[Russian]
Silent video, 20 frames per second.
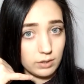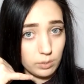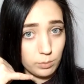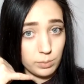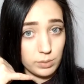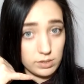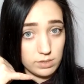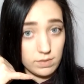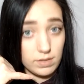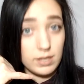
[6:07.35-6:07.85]
Ты
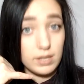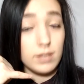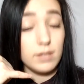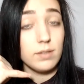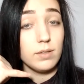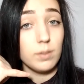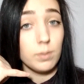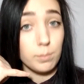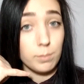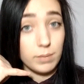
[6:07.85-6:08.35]

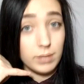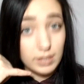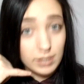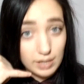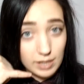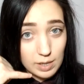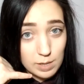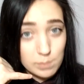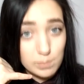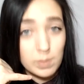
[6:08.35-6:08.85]
позвонил
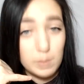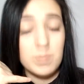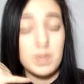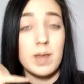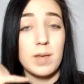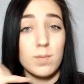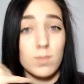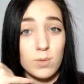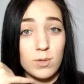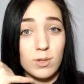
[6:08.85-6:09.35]
мне по
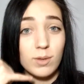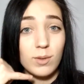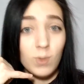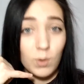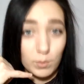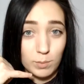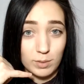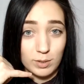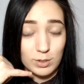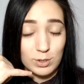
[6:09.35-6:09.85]
моему
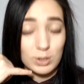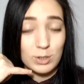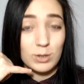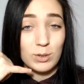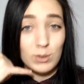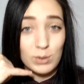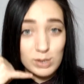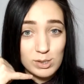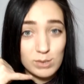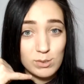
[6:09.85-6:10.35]
номеру.
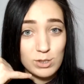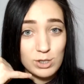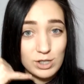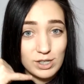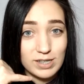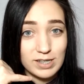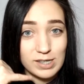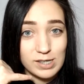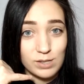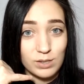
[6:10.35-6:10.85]
Что
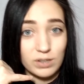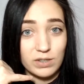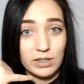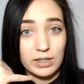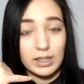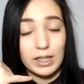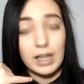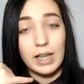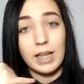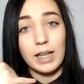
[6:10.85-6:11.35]
случилось? Он
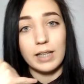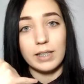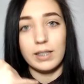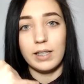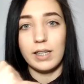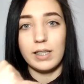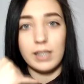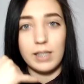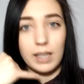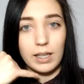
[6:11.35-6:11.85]
говорит,
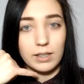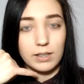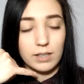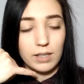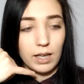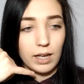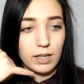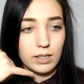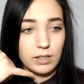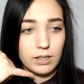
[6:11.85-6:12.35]
да нет,
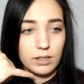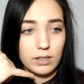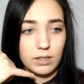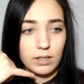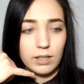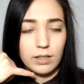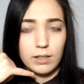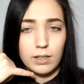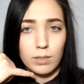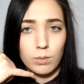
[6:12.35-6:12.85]
я не
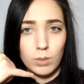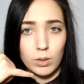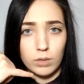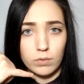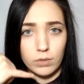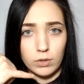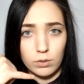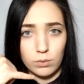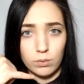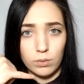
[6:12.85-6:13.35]
это имел
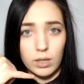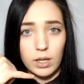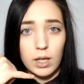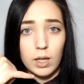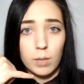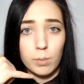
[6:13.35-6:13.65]
в виду.